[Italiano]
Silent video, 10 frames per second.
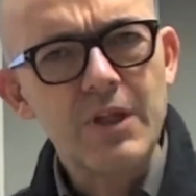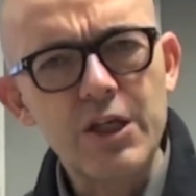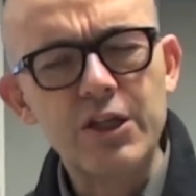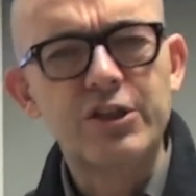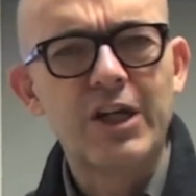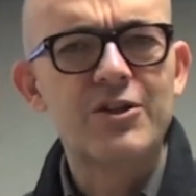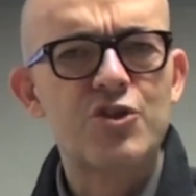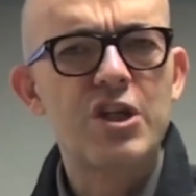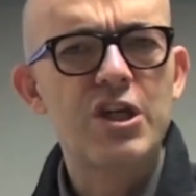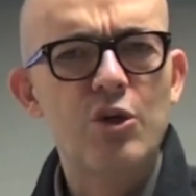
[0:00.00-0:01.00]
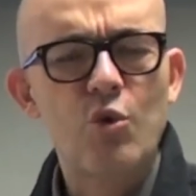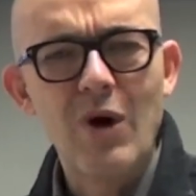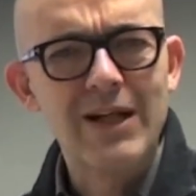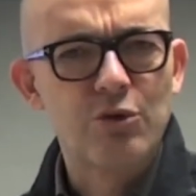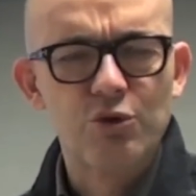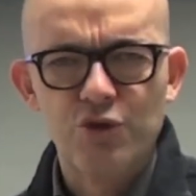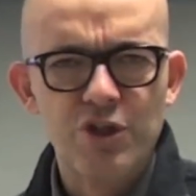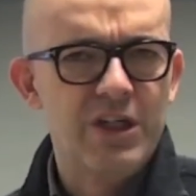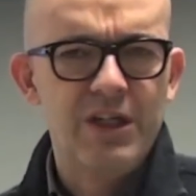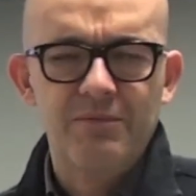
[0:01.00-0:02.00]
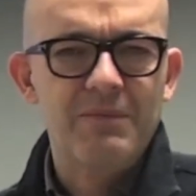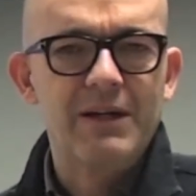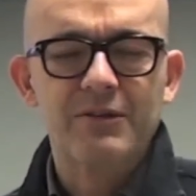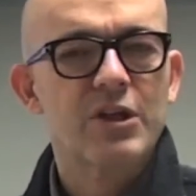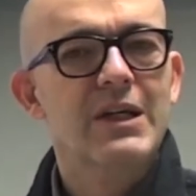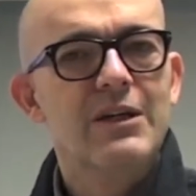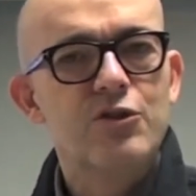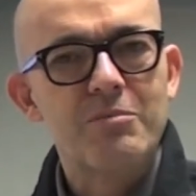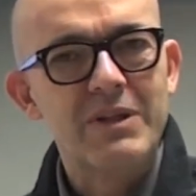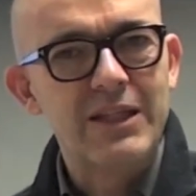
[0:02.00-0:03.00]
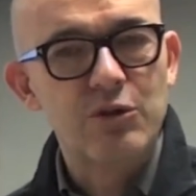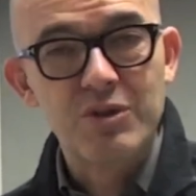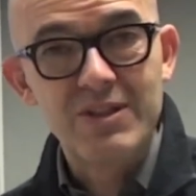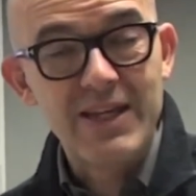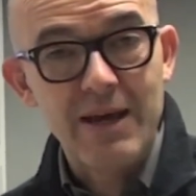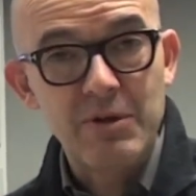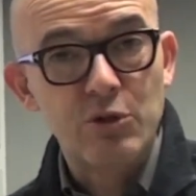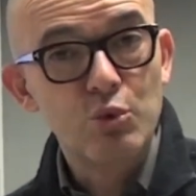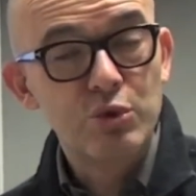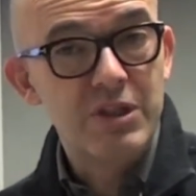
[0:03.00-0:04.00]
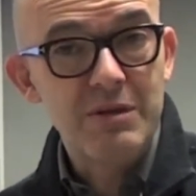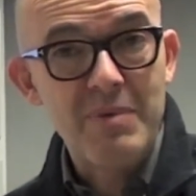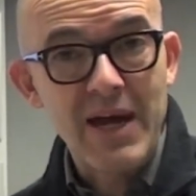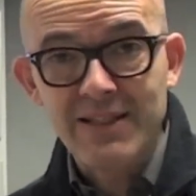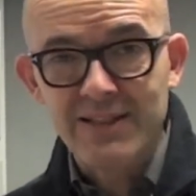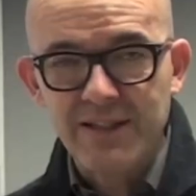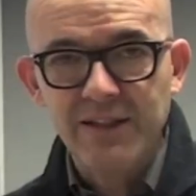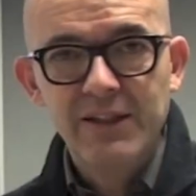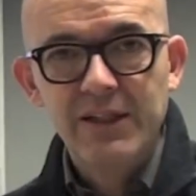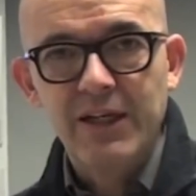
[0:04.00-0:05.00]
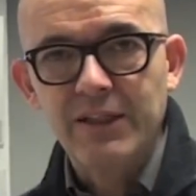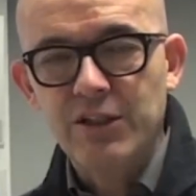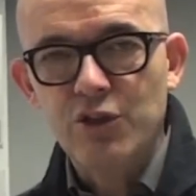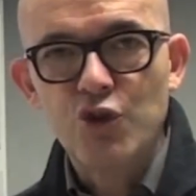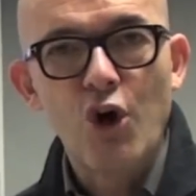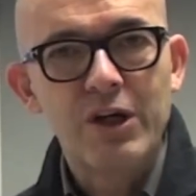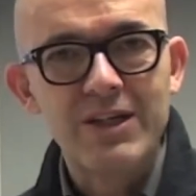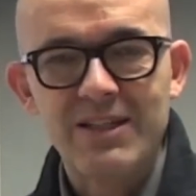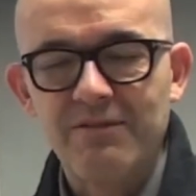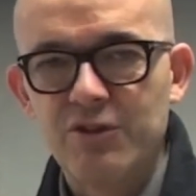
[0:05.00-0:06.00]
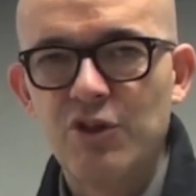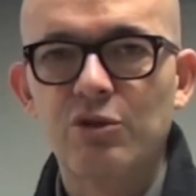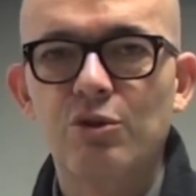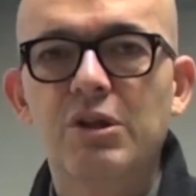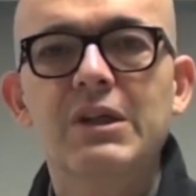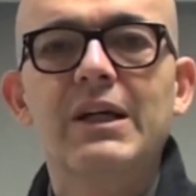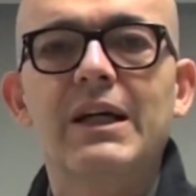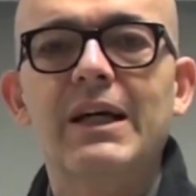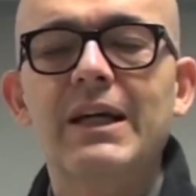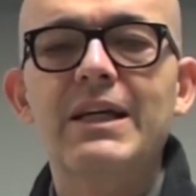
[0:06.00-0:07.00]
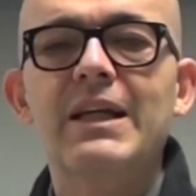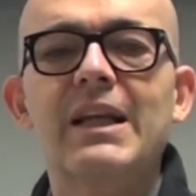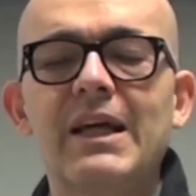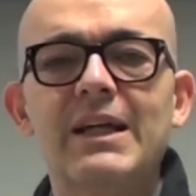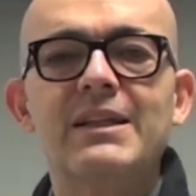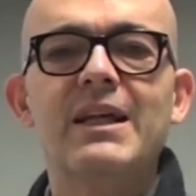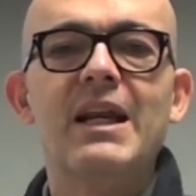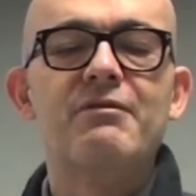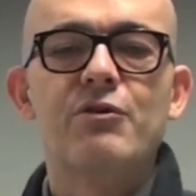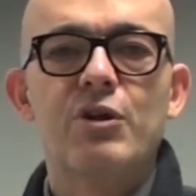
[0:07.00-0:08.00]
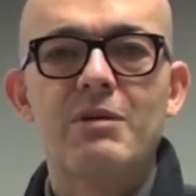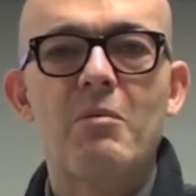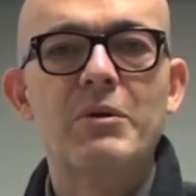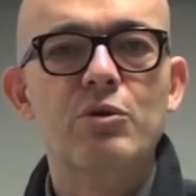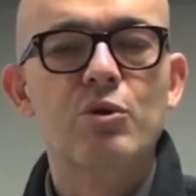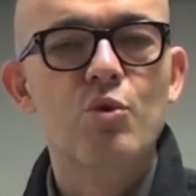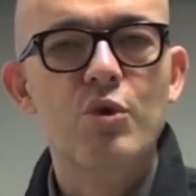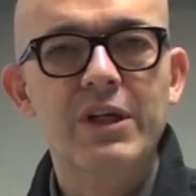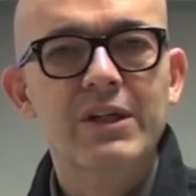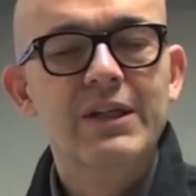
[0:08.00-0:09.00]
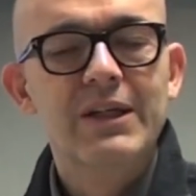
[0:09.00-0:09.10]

in 3G, in 4G, cioè mettendo insieme tutti i pezzi eh, di ciò che sta facendo eh, il telefono nel momento in cui